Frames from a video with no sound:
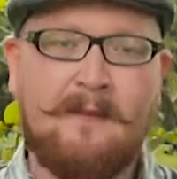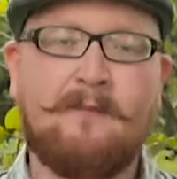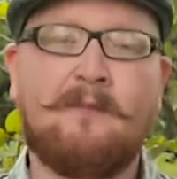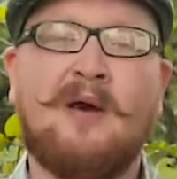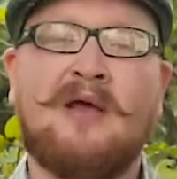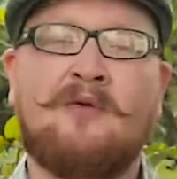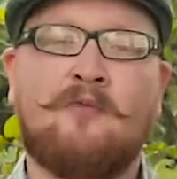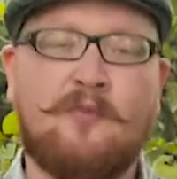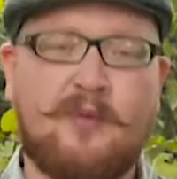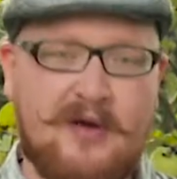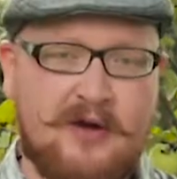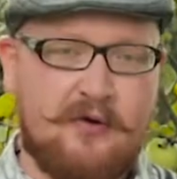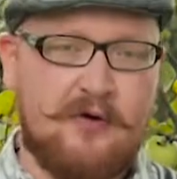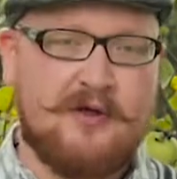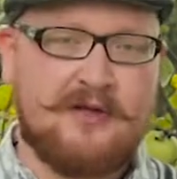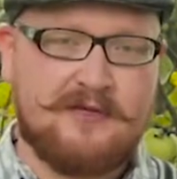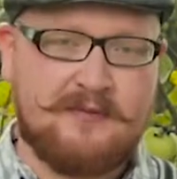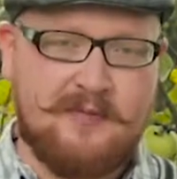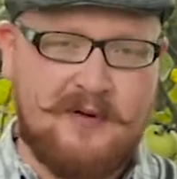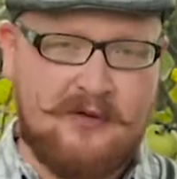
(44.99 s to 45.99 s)
Поэтому
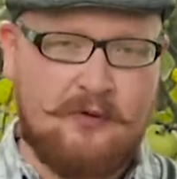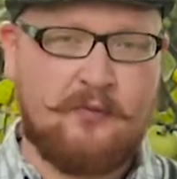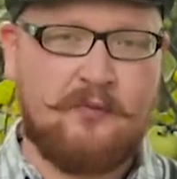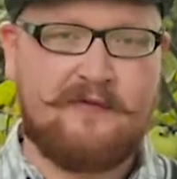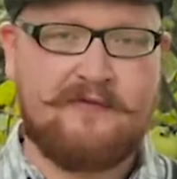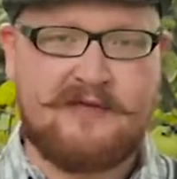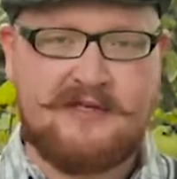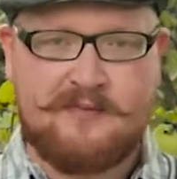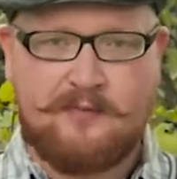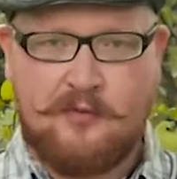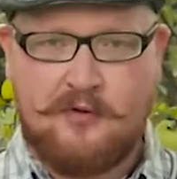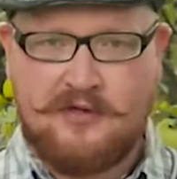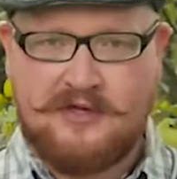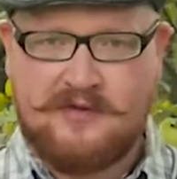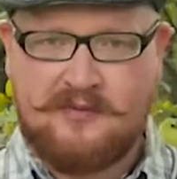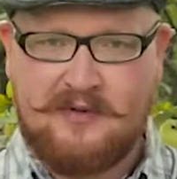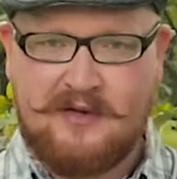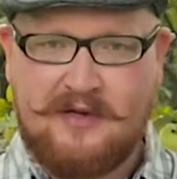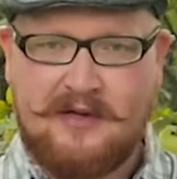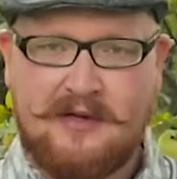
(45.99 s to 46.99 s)
приходится придумывать
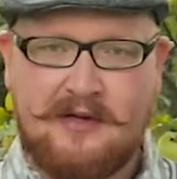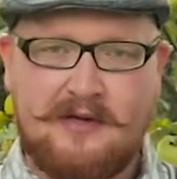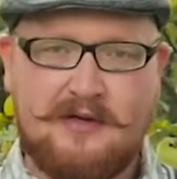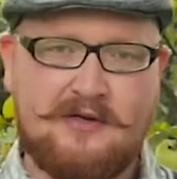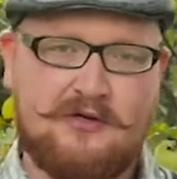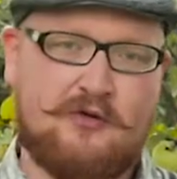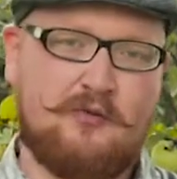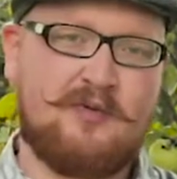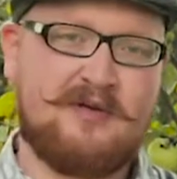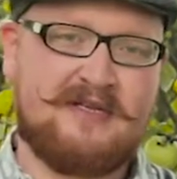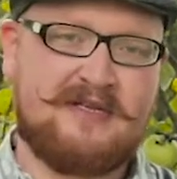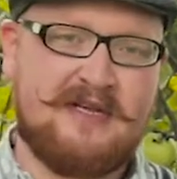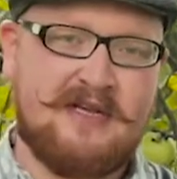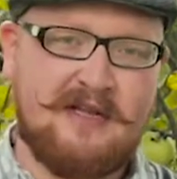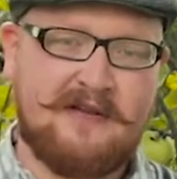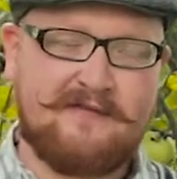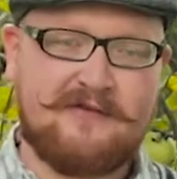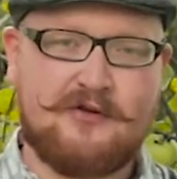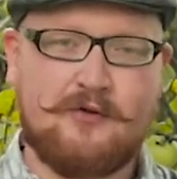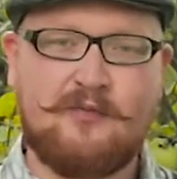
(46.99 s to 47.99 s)
способы, чтобы
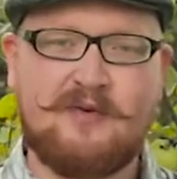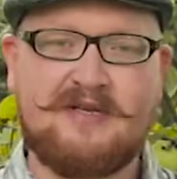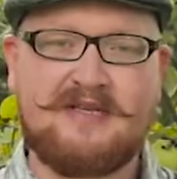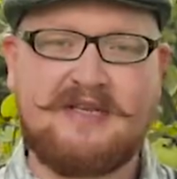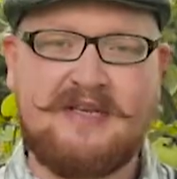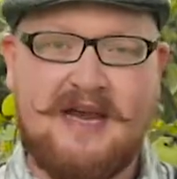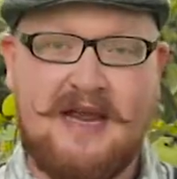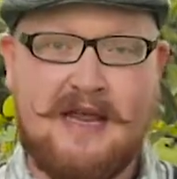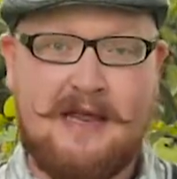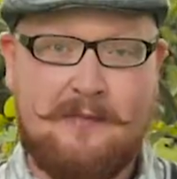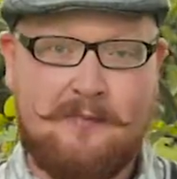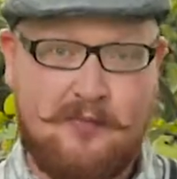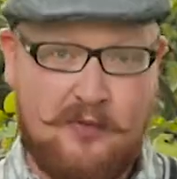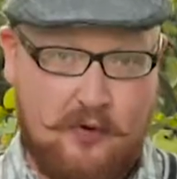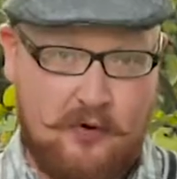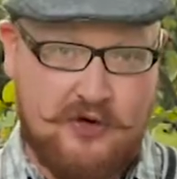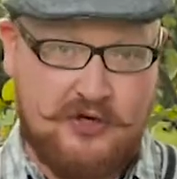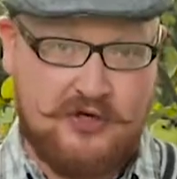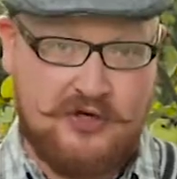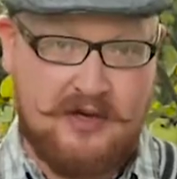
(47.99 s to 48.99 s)
сделать все быстрее и
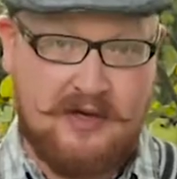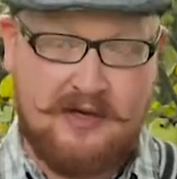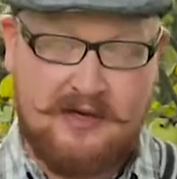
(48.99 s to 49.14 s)
проще.